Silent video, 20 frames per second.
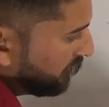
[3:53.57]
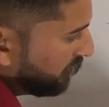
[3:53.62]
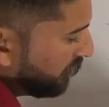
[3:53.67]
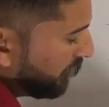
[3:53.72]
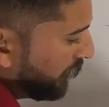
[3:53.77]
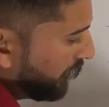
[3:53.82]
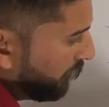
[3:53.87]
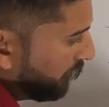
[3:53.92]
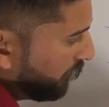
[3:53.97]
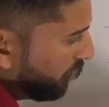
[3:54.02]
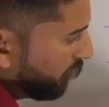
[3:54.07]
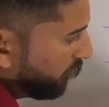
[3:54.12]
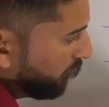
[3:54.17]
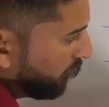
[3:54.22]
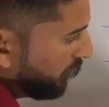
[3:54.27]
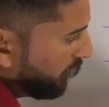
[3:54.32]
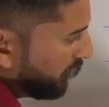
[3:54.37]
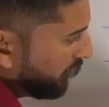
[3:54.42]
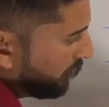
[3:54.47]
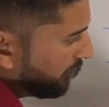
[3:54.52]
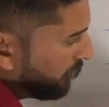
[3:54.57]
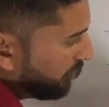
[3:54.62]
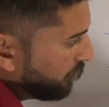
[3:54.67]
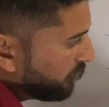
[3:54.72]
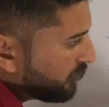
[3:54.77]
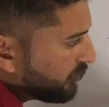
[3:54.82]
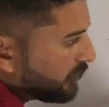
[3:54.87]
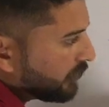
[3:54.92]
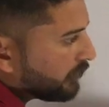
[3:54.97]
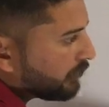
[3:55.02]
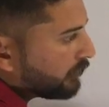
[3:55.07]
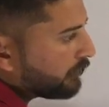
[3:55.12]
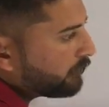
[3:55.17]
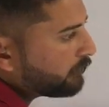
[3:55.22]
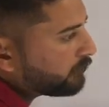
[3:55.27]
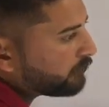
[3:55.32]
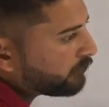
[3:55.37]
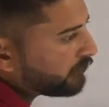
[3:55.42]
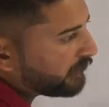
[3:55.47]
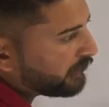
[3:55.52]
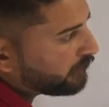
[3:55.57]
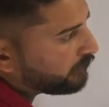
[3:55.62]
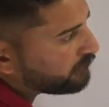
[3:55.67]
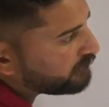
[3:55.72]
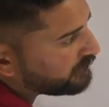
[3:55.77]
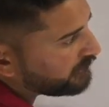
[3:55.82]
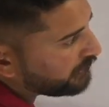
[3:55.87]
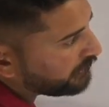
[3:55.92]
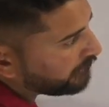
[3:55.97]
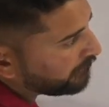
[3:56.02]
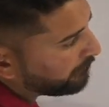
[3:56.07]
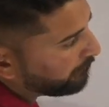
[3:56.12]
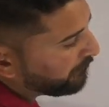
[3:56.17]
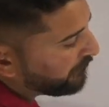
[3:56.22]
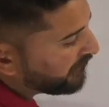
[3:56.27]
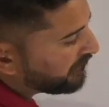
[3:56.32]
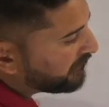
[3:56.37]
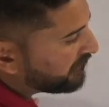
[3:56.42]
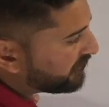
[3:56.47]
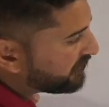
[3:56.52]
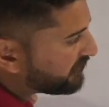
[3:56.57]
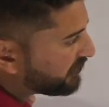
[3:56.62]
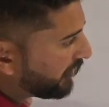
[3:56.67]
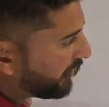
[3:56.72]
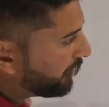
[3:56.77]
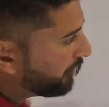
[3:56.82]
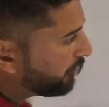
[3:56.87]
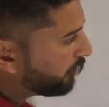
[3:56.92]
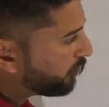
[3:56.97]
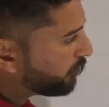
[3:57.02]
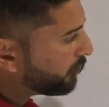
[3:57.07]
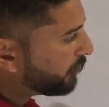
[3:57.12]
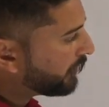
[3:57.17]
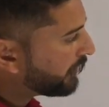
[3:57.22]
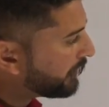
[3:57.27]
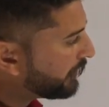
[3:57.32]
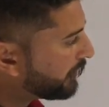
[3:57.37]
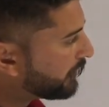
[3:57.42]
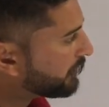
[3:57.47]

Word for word: साइन फॉर्मूला अगर मैं यूज करता हूँ तो क्या हो जाएगा साइन फॉर्मूला क्या